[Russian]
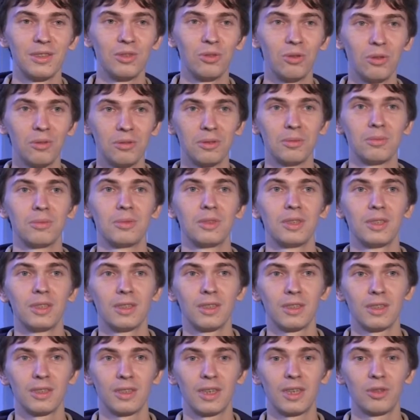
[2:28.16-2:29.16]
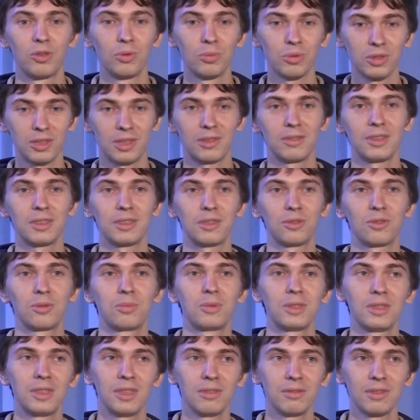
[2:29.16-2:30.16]
новым. А, оно может являться
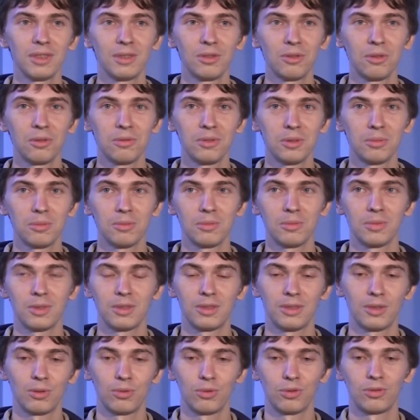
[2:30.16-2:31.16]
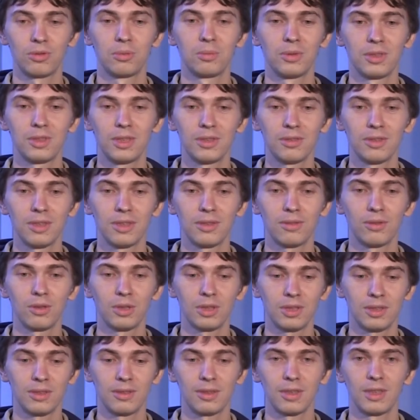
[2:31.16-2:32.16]
субъективно новым. Это такое субъективное
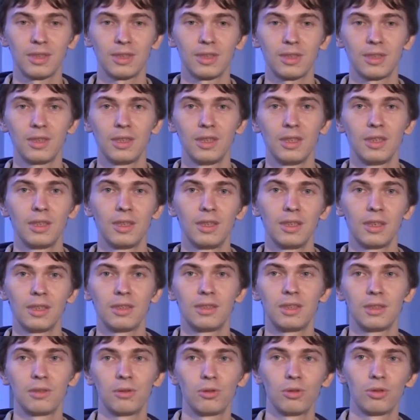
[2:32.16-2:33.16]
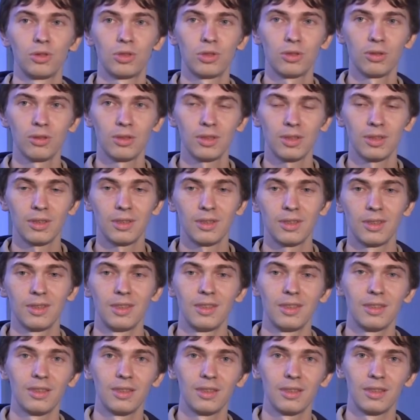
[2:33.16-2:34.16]
творчество, когда я делаю что-то,
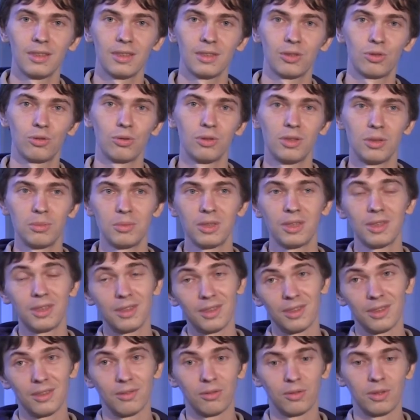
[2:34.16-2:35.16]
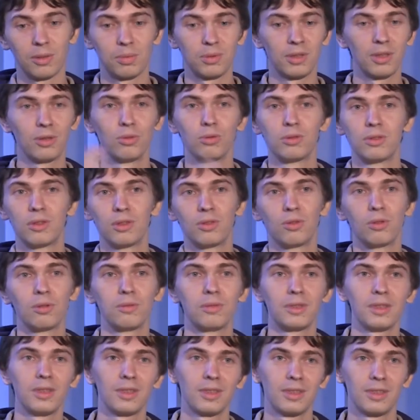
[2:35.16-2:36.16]
э, что для меня вот абсолютно
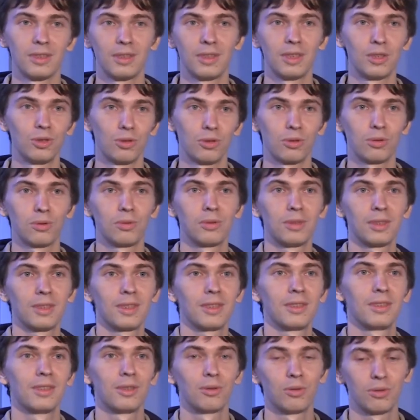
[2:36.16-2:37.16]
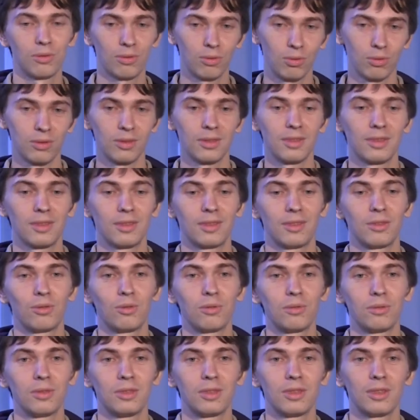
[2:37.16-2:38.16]
новое. Я еще такого никогда не делал. В какую-то
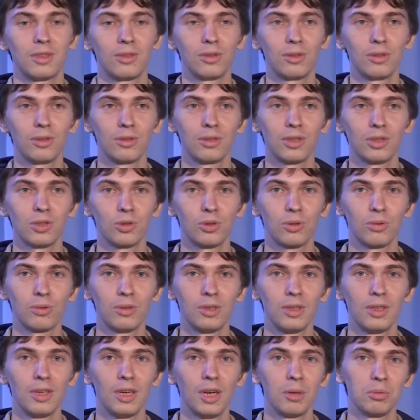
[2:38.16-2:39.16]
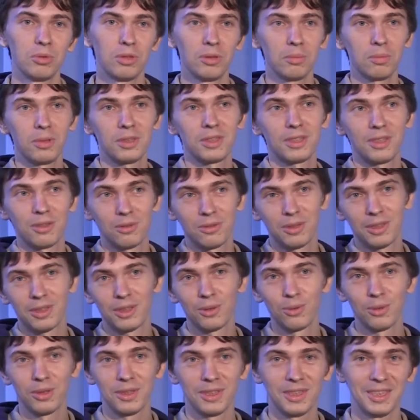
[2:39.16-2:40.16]
новую территорию зашел, а потом я посмотрел
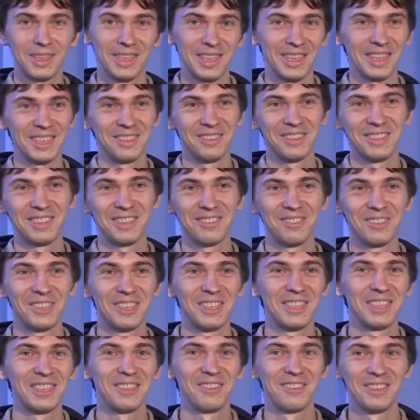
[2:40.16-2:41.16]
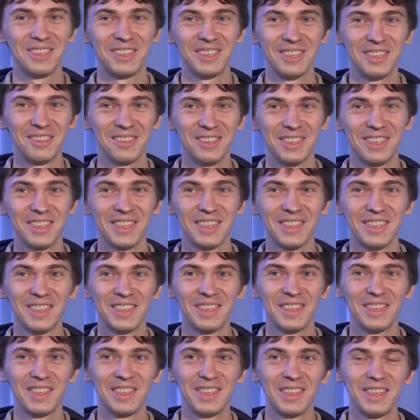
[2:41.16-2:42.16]
вокруг, и, как оказывается, уже это люди делали.
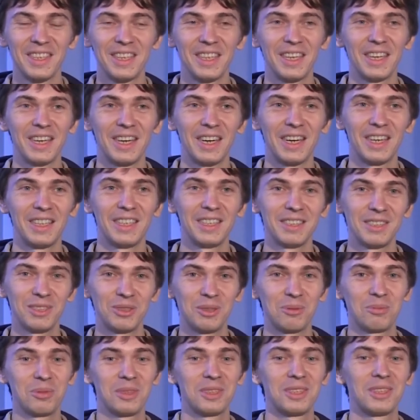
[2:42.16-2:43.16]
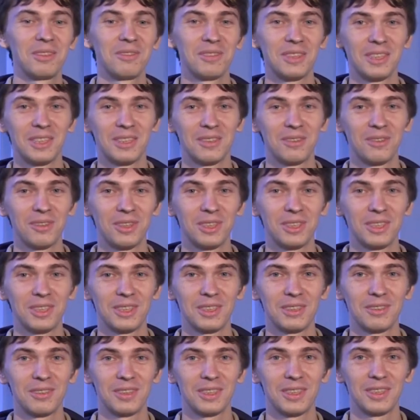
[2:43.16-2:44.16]
А есть еще объективное
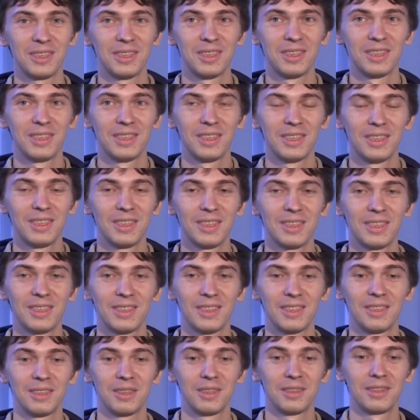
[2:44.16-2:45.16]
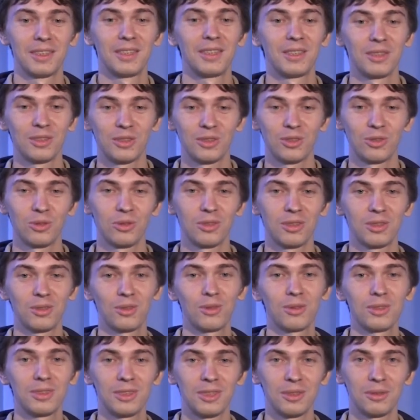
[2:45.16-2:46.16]
творчество. Это когда я что-то
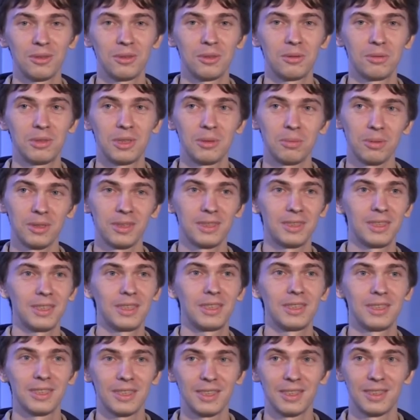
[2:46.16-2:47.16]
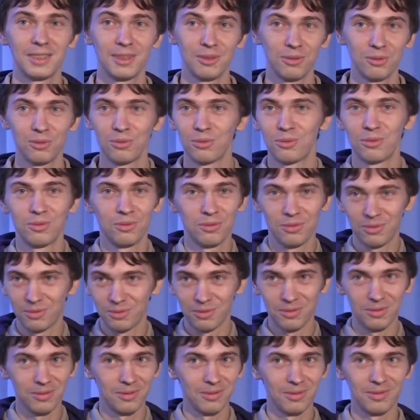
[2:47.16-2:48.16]
создал, и все посмотрели и сказали,
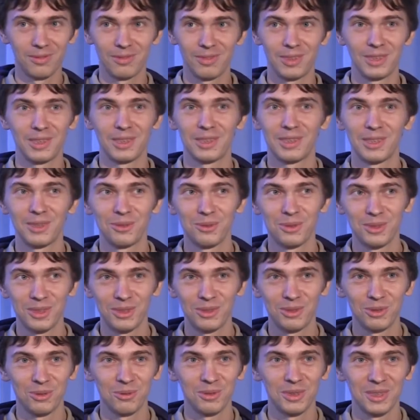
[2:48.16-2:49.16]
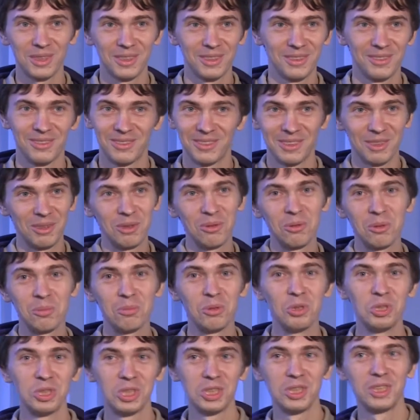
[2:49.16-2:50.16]
это круто, чувак. Ну, такого
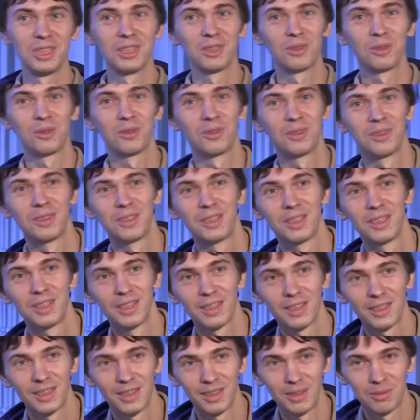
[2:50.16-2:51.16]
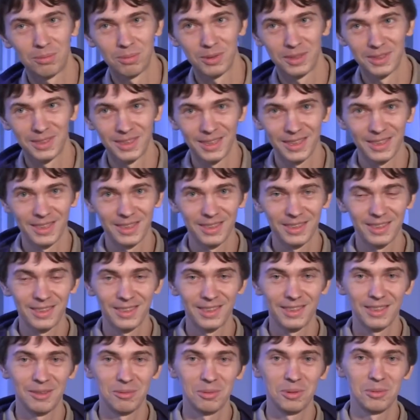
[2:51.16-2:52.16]
больше нету. И признали,
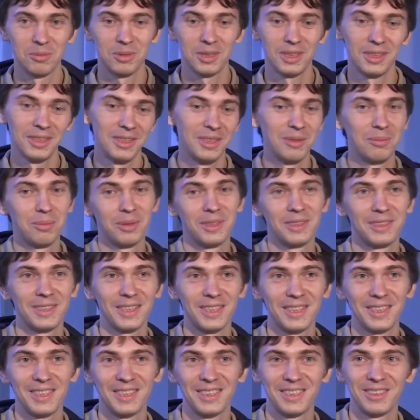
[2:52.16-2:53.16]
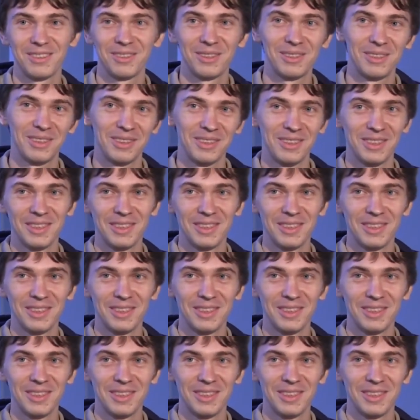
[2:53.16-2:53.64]
например, или не признали. То есть